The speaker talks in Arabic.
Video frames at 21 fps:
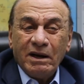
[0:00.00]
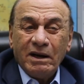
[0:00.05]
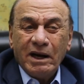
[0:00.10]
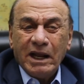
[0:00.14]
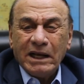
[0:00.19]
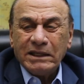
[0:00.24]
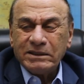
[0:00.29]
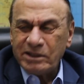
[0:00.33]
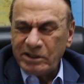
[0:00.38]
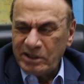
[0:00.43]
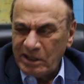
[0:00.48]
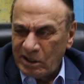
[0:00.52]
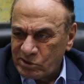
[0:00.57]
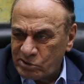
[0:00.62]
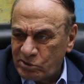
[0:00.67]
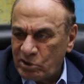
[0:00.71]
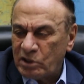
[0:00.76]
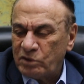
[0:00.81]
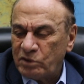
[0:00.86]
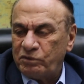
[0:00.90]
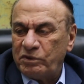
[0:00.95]
الحته دي
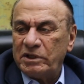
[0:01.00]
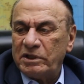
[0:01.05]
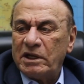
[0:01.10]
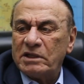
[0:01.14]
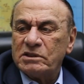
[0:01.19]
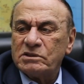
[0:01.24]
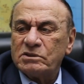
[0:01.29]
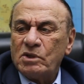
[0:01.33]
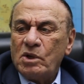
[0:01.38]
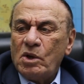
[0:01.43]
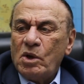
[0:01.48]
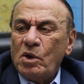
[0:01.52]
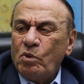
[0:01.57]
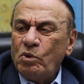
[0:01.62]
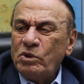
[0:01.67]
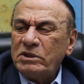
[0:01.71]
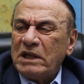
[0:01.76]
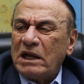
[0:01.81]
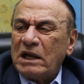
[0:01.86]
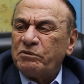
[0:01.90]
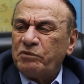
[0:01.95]
اثرت في الناس
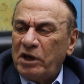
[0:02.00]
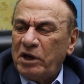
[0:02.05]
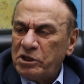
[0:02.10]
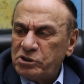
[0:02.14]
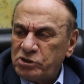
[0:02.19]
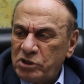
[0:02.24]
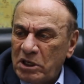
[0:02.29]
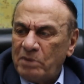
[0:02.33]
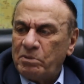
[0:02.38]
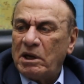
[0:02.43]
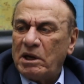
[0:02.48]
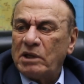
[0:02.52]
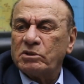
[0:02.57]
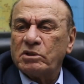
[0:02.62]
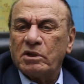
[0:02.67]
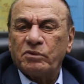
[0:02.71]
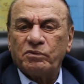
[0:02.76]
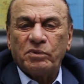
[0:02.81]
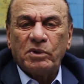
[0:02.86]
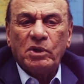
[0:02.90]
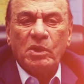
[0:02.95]
وانت عارف احنا شعب
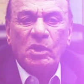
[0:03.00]
عاطفي